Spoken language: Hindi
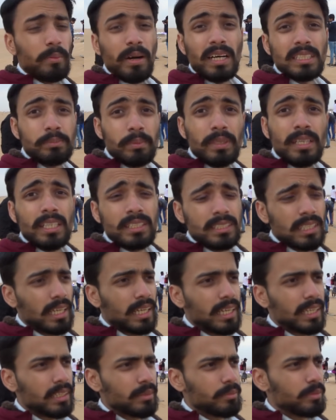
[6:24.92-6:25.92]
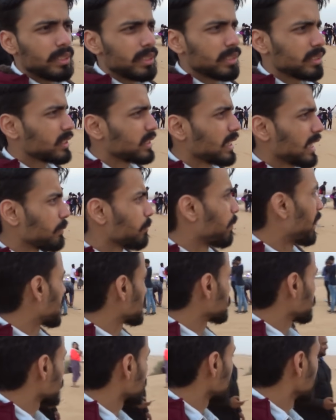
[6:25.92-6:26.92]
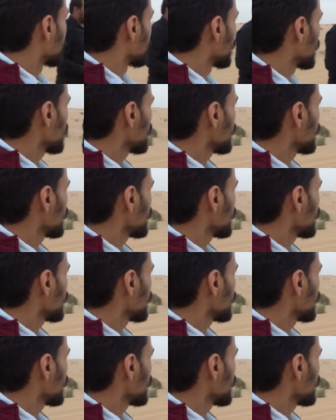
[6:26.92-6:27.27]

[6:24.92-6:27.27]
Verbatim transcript: नमाज़ पढ़ने चले गए थे अपनी शायद पाँच बज गए होंगे ना